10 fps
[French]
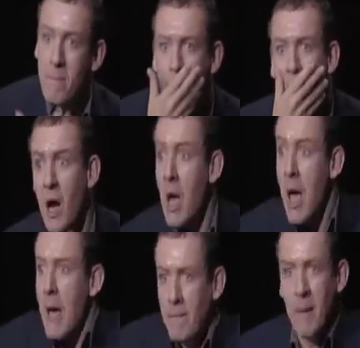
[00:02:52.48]
moi,
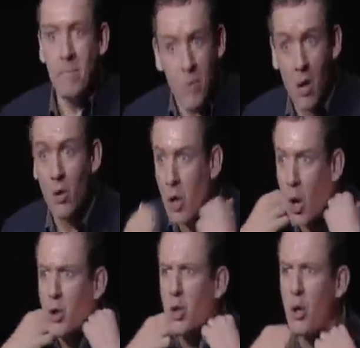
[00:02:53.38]
même moi
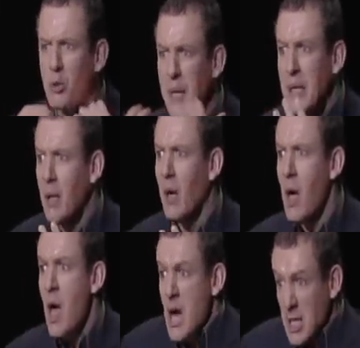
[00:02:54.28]
encore aujourd'hui,
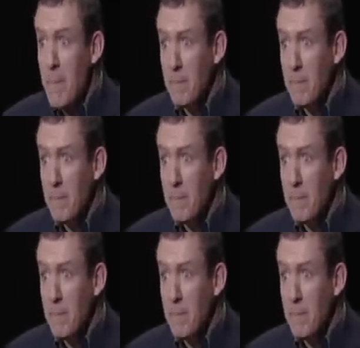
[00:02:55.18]
j'ai